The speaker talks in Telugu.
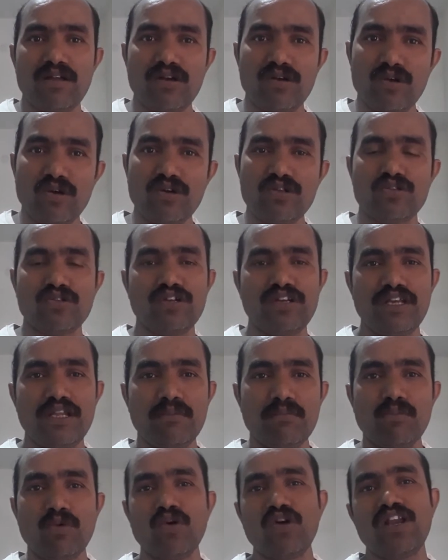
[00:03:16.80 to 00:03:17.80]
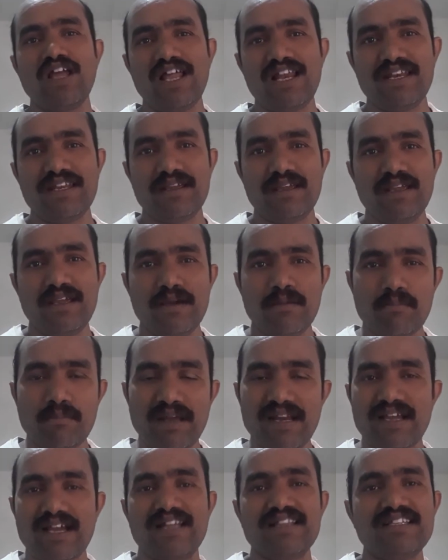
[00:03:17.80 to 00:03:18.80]
లోతుల్ని మూలాల్ని
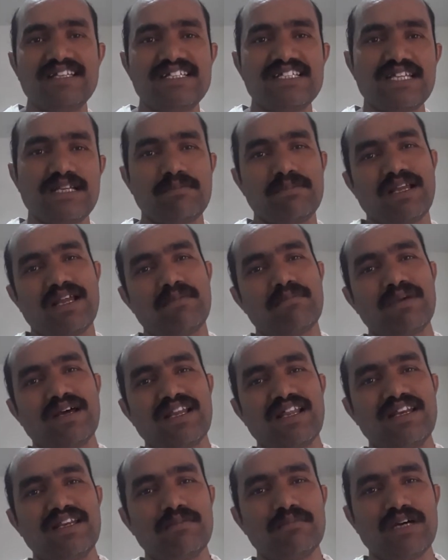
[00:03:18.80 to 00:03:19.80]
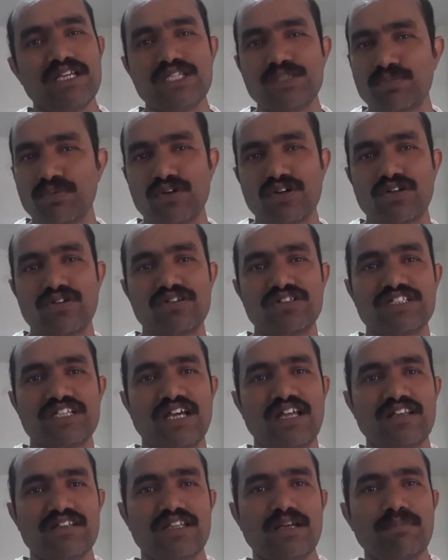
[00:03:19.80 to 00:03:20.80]
మనకు అందించిన మన అమ్మ నాన్ని మర్చిపోవడంలో
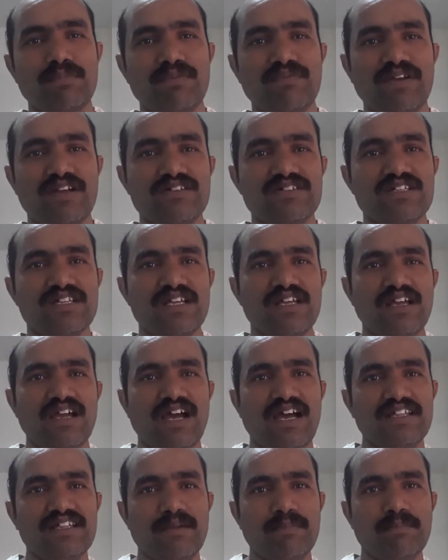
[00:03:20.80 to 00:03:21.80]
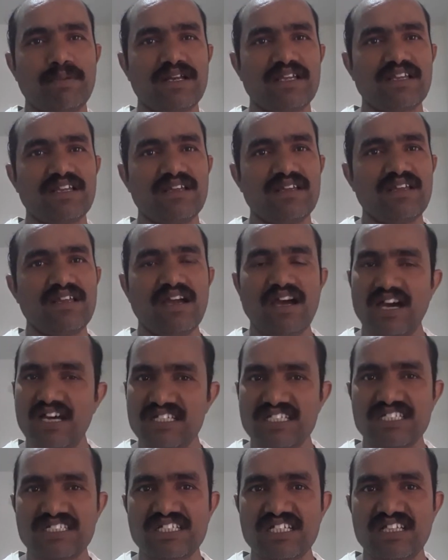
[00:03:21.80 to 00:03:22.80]
చాలా తప్పు ఫ్రెండ్స్ అది ఎప్పటికీ
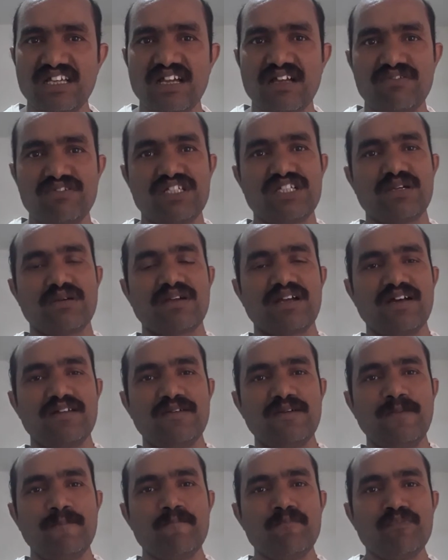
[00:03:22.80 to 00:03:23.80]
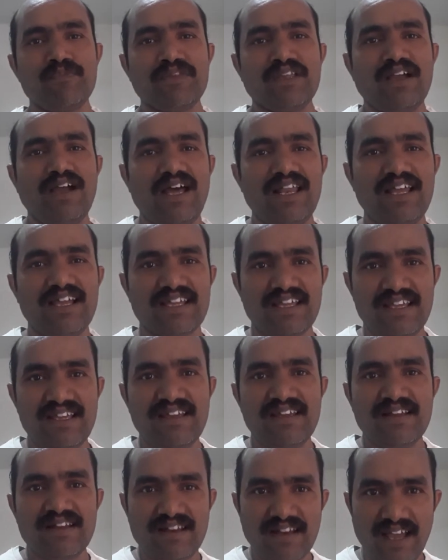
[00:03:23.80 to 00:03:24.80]
హర్షించదగ్గ విషయం కాదు అలాగే
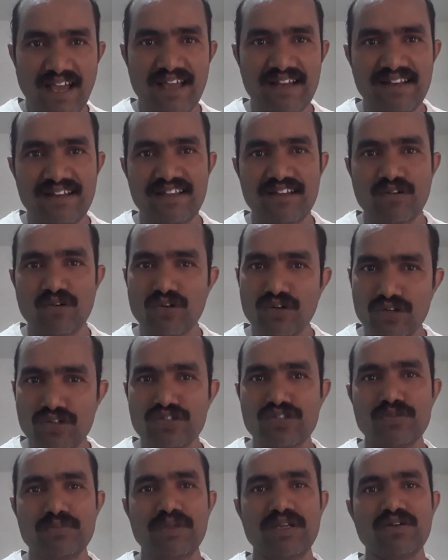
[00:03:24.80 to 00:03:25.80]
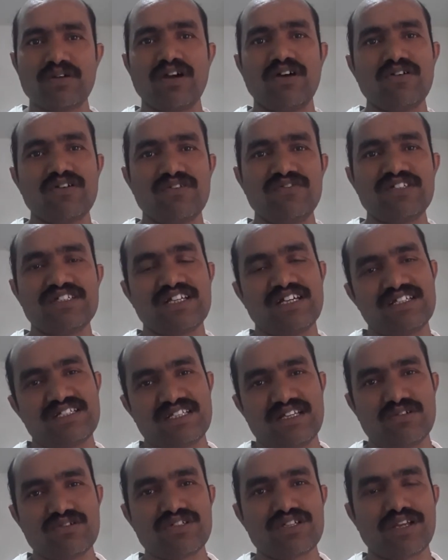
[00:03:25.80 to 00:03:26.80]
నాన్నని రోజు మీరు
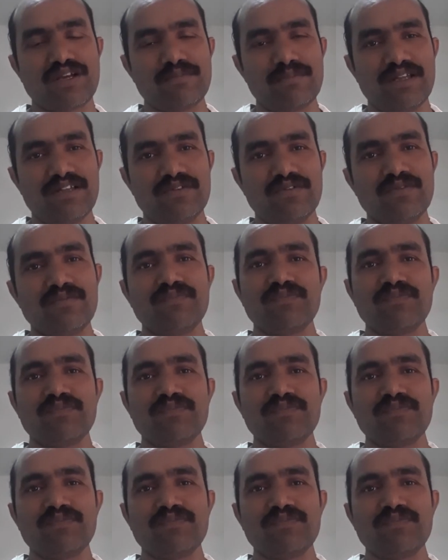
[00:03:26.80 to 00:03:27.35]
గౌరవించాల్సిన అవసరం లేదు